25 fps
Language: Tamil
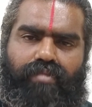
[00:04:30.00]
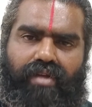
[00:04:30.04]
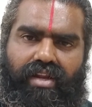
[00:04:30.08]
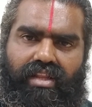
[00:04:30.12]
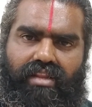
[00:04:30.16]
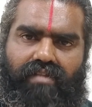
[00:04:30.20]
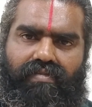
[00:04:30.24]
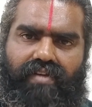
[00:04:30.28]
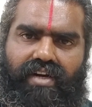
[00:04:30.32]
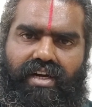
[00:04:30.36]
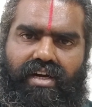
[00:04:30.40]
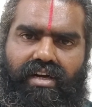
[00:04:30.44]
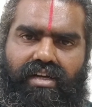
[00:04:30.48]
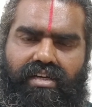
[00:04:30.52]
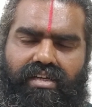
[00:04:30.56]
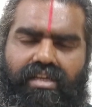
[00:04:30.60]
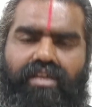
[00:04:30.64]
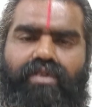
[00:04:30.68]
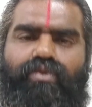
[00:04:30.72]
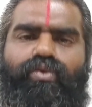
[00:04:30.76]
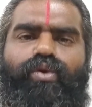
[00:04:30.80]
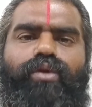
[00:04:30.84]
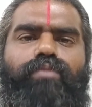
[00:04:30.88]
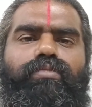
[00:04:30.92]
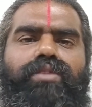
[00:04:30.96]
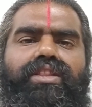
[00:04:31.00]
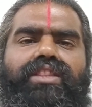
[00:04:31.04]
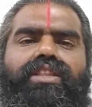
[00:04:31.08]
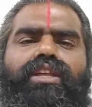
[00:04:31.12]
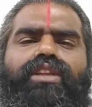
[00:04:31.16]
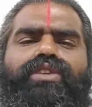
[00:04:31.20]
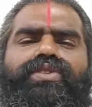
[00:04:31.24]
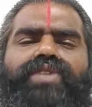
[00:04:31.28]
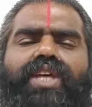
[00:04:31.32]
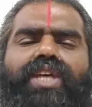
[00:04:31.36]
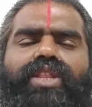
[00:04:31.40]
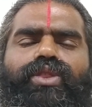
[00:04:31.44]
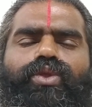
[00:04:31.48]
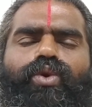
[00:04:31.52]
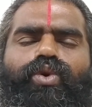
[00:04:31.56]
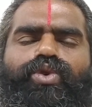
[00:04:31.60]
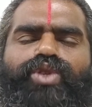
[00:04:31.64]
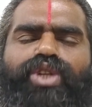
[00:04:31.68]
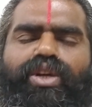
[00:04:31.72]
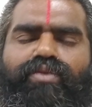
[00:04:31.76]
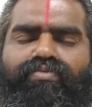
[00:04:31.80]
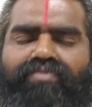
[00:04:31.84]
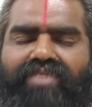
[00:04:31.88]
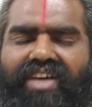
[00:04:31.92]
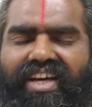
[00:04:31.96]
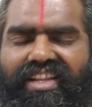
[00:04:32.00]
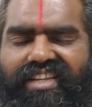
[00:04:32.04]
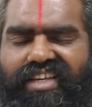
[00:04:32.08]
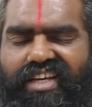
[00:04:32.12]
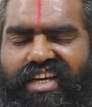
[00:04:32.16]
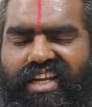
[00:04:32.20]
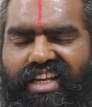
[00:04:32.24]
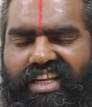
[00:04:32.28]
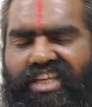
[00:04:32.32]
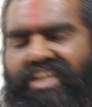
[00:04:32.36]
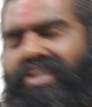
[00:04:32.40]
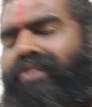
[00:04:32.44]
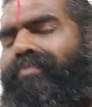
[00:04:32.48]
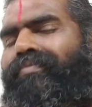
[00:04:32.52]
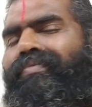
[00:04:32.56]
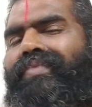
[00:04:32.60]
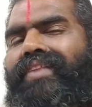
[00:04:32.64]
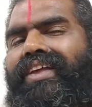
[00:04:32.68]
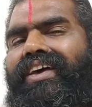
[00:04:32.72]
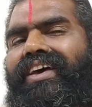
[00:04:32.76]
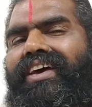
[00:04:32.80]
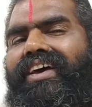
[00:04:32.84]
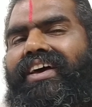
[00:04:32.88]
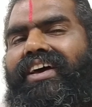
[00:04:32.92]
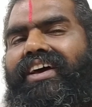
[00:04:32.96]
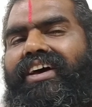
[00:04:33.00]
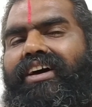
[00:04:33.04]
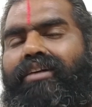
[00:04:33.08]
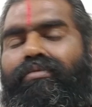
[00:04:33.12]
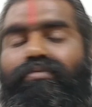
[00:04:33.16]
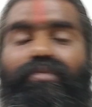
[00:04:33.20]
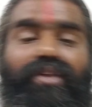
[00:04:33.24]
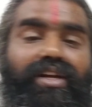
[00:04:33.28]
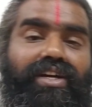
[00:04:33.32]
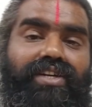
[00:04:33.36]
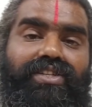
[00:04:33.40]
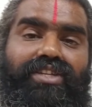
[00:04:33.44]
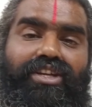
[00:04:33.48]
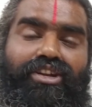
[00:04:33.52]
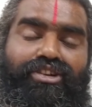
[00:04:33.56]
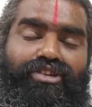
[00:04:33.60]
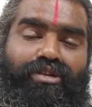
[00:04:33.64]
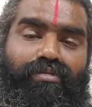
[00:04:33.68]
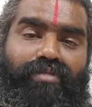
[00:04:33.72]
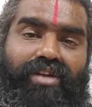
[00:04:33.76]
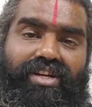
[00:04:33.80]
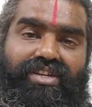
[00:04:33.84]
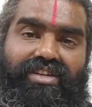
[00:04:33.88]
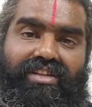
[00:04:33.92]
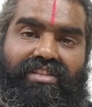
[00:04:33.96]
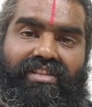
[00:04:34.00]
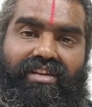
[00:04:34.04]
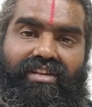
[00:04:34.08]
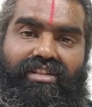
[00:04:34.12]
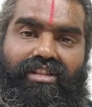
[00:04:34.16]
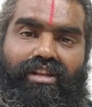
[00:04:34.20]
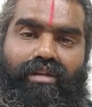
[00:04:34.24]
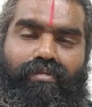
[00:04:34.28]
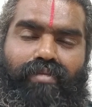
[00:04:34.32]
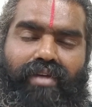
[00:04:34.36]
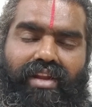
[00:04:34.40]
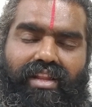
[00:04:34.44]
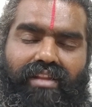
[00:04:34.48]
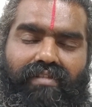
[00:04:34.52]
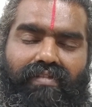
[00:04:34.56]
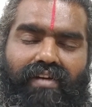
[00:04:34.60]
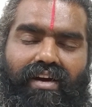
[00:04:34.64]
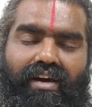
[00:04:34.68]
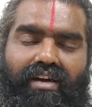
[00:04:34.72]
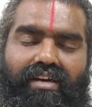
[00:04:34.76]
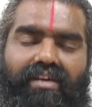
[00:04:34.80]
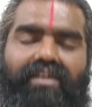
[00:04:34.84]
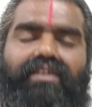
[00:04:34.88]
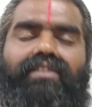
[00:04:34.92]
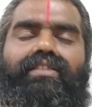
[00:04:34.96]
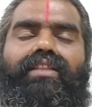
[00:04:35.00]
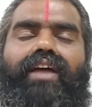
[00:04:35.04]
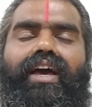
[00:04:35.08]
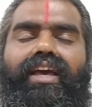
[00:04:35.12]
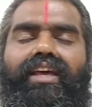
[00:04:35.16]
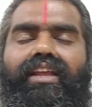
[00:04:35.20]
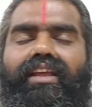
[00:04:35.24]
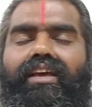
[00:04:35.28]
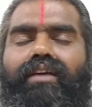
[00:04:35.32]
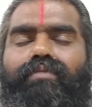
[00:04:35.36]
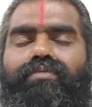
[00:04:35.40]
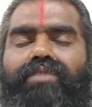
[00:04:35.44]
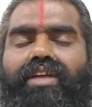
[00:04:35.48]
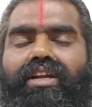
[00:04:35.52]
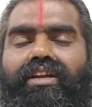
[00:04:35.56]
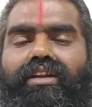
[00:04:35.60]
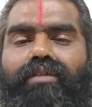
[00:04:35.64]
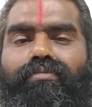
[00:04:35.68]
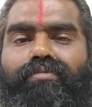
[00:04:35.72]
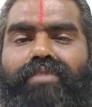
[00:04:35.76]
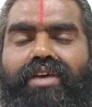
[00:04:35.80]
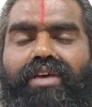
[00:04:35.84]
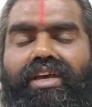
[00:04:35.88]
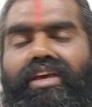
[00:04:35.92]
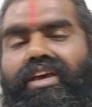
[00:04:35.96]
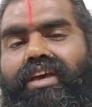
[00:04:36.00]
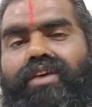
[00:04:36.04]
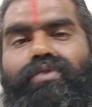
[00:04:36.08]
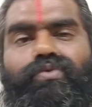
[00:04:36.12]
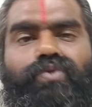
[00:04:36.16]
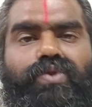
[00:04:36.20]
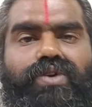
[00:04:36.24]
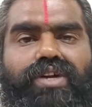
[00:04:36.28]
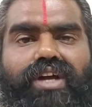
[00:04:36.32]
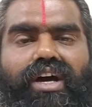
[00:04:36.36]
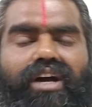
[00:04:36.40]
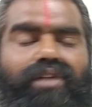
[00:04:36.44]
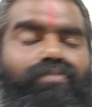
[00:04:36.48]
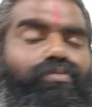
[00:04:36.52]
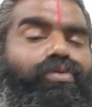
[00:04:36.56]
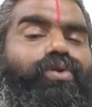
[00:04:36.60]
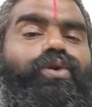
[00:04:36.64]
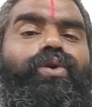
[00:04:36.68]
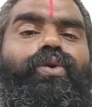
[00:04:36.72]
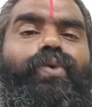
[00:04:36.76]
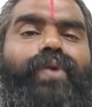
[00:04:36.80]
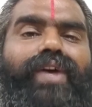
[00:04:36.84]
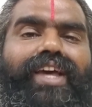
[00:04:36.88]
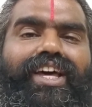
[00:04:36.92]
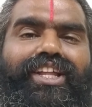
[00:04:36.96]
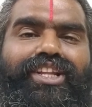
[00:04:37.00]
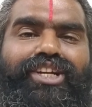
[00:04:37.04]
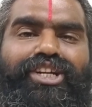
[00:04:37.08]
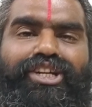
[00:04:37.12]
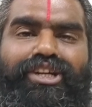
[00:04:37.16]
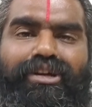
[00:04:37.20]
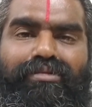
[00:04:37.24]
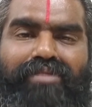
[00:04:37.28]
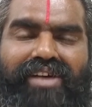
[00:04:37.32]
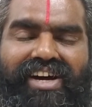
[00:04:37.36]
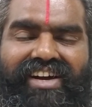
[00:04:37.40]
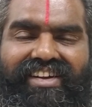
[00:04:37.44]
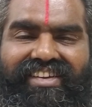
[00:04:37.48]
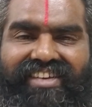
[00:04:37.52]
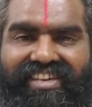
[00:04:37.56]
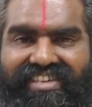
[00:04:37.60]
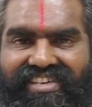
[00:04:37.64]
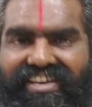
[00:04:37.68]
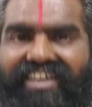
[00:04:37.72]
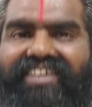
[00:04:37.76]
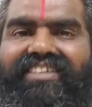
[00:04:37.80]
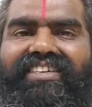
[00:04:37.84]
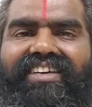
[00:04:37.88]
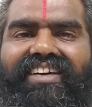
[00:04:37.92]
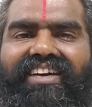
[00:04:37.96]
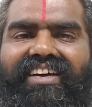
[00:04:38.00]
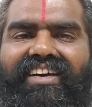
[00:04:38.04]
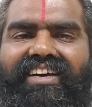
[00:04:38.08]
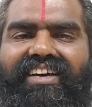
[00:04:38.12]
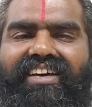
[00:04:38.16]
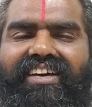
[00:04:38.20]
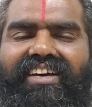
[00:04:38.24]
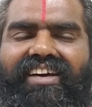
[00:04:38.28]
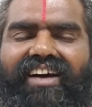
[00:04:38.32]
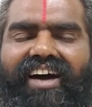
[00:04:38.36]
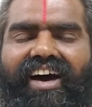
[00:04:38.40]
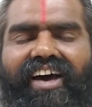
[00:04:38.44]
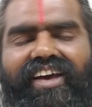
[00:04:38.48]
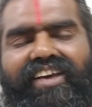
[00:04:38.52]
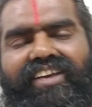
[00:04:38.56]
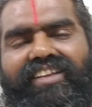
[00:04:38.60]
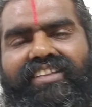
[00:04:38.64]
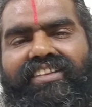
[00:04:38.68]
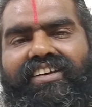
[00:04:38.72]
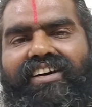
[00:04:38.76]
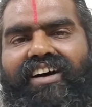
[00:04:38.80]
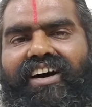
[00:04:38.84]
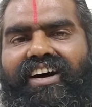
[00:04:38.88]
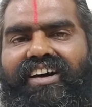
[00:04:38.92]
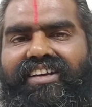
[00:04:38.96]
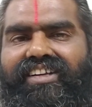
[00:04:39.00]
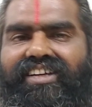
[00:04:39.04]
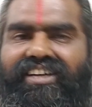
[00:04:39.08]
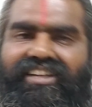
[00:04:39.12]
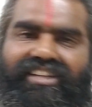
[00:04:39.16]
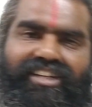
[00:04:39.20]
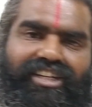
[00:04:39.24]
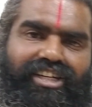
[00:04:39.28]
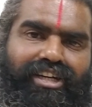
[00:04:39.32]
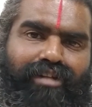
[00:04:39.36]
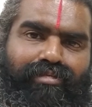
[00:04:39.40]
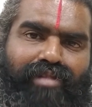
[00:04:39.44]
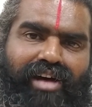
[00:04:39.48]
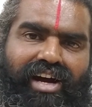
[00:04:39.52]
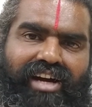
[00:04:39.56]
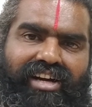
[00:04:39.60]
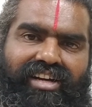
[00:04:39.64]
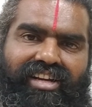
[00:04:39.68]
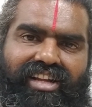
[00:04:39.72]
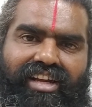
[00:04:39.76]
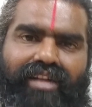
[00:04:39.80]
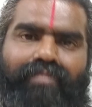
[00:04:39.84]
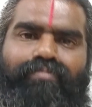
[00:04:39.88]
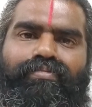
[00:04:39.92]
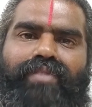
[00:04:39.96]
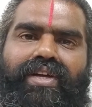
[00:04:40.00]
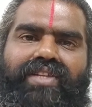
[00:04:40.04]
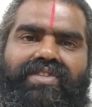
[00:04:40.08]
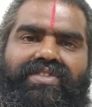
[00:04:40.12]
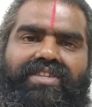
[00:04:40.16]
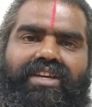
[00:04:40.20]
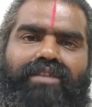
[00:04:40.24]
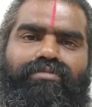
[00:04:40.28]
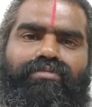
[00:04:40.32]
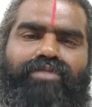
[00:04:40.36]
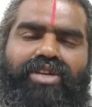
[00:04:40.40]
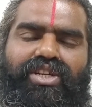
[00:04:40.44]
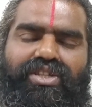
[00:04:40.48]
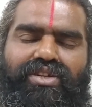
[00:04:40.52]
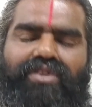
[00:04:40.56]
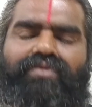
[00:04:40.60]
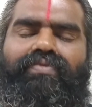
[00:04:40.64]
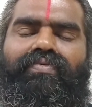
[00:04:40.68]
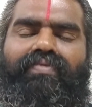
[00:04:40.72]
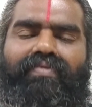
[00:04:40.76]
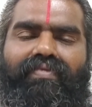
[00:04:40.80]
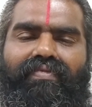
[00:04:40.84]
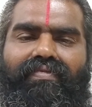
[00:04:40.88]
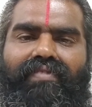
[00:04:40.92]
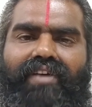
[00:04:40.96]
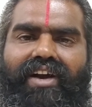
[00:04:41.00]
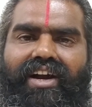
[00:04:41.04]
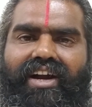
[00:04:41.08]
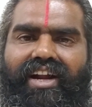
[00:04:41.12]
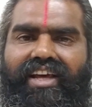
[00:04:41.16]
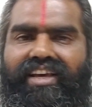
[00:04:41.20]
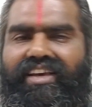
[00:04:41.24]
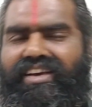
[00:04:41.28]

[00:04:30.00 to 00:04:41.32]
பிறந்தவர்களுக்கு குடும்பத்தில் சந்தோஷம் அதிகரிக்கும் மிருகசீரிஷம் நட்சத்திரத்தில் பிறந்தவர்களுக்கு தைரியம் தன்னம்பிக்கை உண்டாகும் உங்களுடைய அதிர்ஷ்டமான எண்கள் ஐந்து ஆறு அதிர்ஷ்டமான நிறம் பச்சை மற்றும் வெள்ளை